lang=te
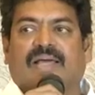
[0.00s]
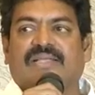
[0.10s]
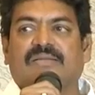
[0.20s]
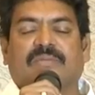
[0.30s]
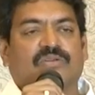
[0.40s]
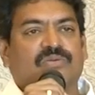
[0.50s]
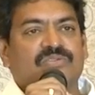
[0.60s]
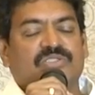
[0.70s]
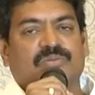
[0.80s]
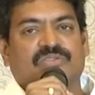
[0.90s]
అయితే మనం
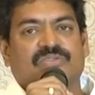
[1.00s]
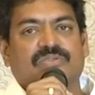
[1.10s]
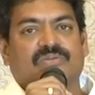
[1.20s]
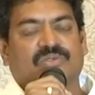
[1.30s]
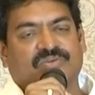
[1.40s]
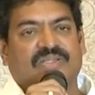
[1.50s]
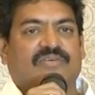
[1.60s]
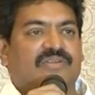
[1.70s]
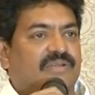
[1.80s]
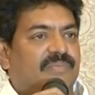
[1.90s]
నుంచోవద్దు కొత్త వాళ్ళని
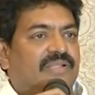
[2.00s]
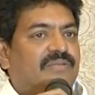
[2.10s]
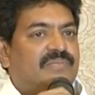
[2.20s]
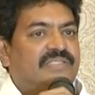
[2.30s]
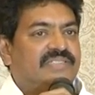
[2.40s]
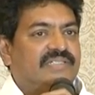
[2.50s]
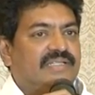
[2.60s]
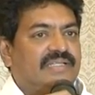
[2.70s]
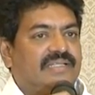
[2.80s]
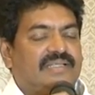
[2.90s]
ఎవరైనా పెడదాం ప్రెసిడెంట్
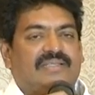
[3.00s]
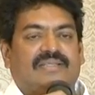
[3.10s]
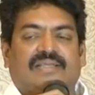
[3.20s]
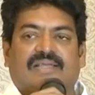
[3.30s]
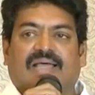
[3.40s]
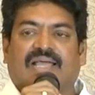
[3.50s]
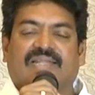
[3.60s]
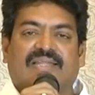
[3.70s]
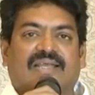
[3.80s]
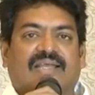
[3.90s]
అని ఆయన
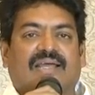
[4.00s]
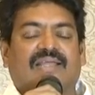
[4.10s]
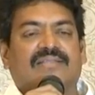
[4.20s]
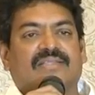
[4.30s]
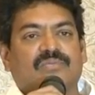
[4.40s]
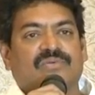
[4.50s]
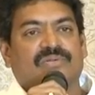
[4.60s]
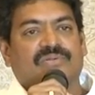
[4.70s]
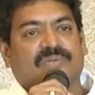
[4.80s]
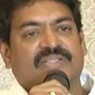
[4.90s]
అన్నాక ఇద్దరు
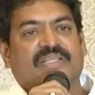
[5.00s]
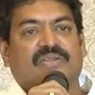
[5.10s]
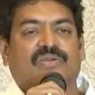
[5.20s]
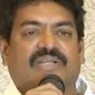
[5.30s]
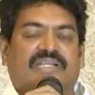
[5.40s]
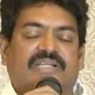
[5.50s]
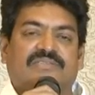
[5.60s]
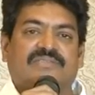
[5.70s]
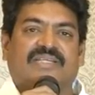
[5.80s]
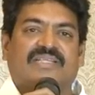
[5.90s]
ముగ్గురు పెద్ద హీరోలు రైడ్
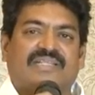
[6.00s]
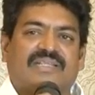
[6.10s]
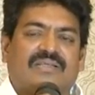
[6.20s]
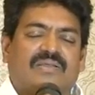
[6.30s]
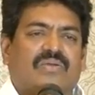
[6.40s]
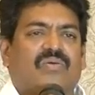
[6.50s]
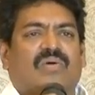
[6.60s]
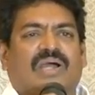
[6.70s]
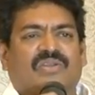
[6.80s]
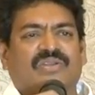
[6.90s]
వేయడం జరిగింది
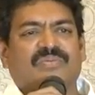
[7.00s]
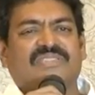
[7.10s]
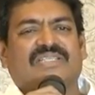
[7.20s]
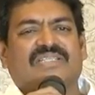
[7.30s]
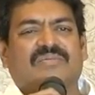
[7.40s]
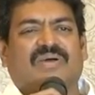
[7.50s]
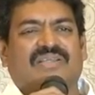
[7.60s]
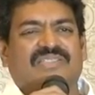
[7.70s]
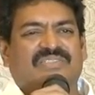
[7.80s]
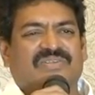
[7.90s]
వాళ్ళున్న బీజేకి
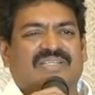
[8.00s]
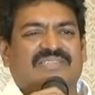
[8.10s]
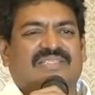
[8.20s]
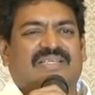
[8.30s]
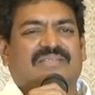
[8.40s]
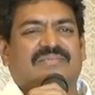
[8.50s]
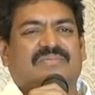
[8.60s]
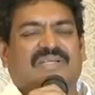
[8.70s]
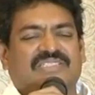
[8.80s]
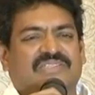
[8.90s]
మాకు ఇష్టం లేదు సార్
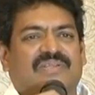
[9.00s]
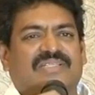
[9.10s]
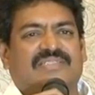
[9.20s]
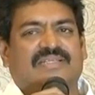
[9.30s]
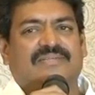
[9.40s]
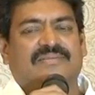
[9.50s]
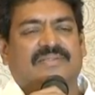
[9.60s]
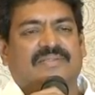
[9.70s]
మాకు ఇష్టం లేదు సార్